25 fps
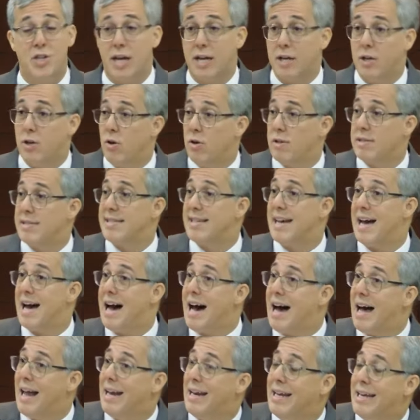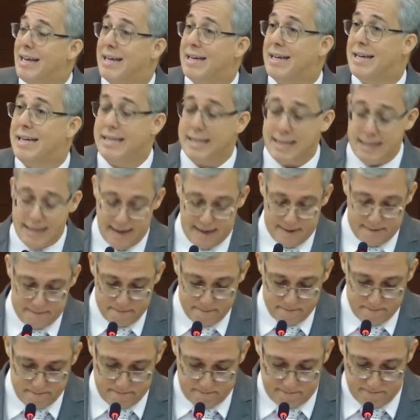a nossa alegria.
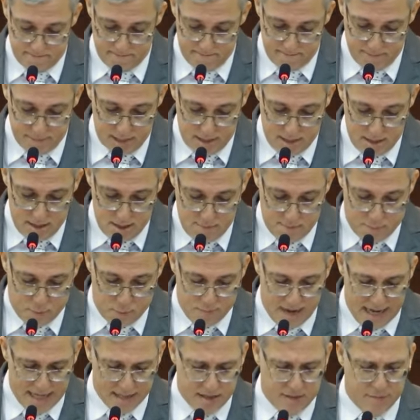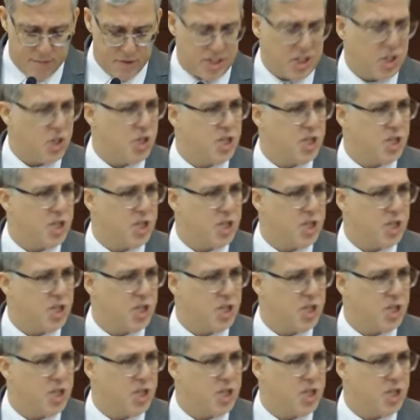Por mais que você diga